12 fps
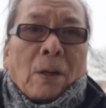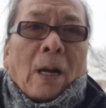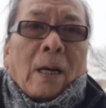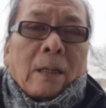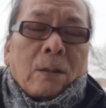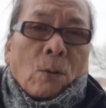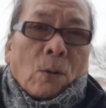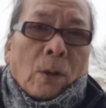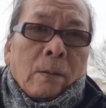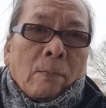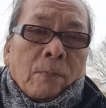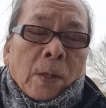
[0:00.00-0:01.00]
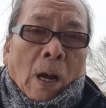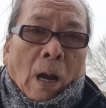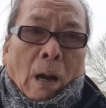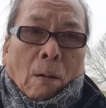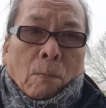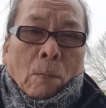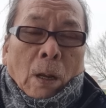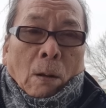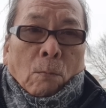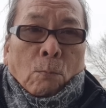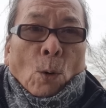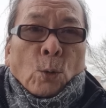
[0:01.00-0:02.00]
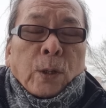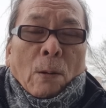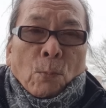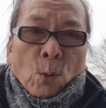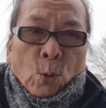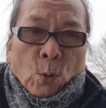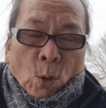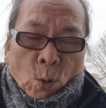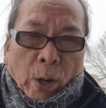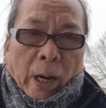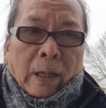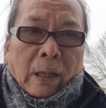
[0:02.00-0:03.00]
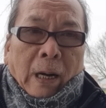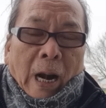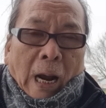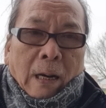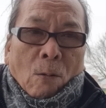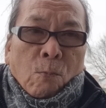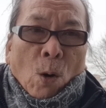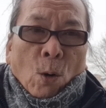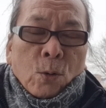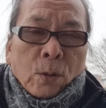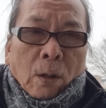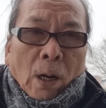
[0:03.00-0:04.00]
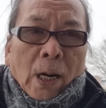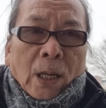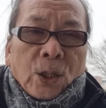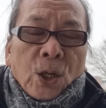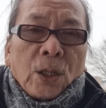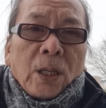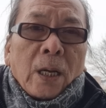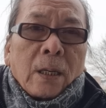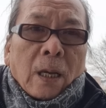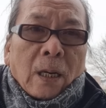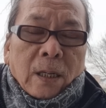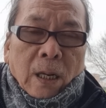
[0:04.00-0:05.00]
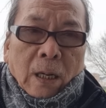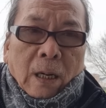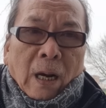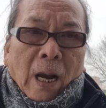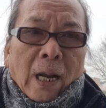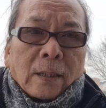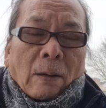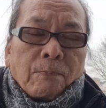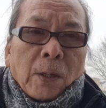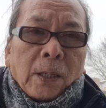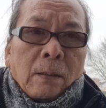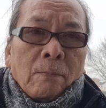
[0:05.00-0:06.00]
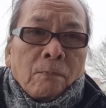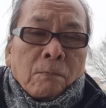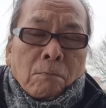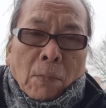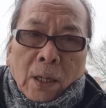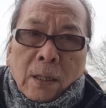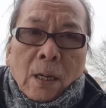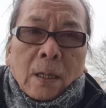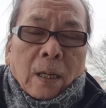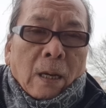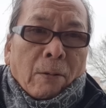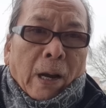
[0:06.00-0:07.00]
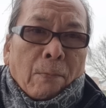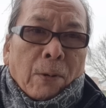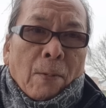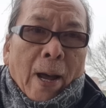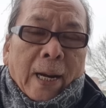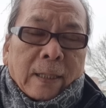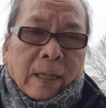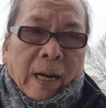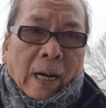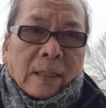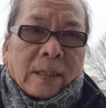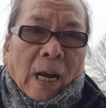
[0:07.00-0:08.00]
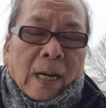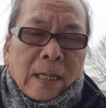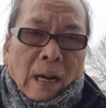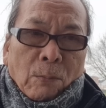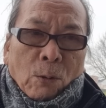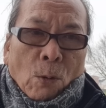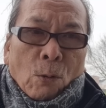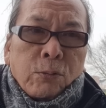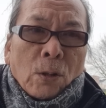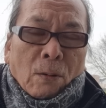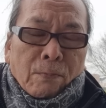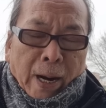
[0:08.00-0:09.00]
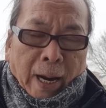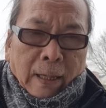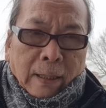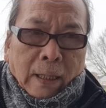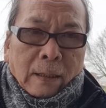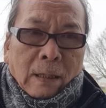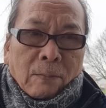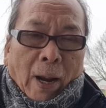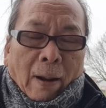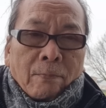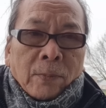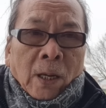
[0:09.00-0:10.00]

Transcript: lời của à, Bộ Tham mưu Ukraine đã công bố. Đó là chi tiết về việc Nga tập kích mới nhất vào ngày 13, rạng sáng ngày 14 hôm nay kính thưa bạn.